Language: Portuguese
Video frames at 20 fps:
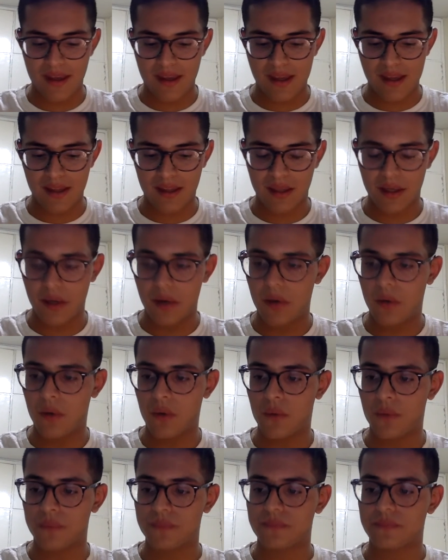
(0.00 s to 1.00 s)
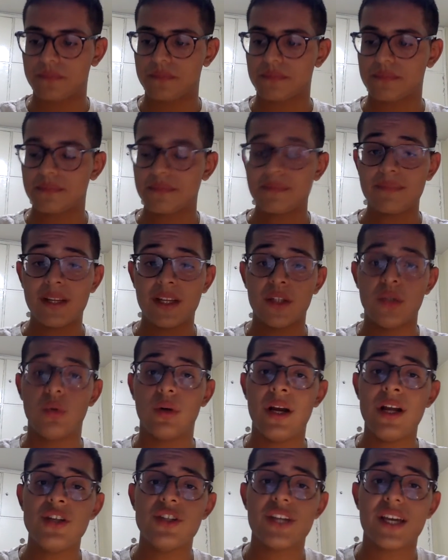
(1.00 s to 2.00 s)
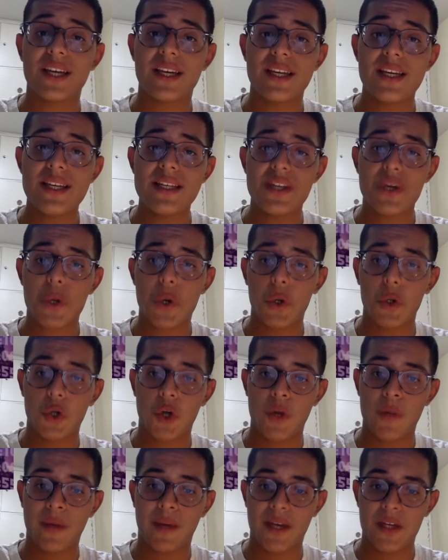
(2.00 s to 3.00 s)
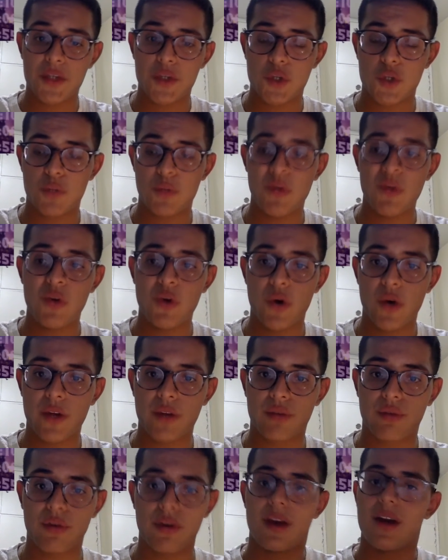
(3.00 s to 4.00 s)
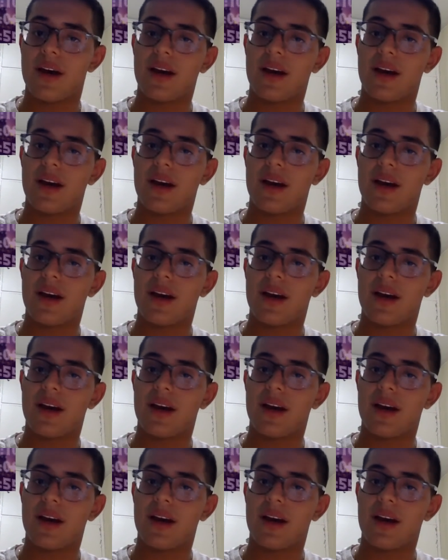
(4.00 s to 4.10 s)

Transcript: Então, durante a crise econômica de 2008,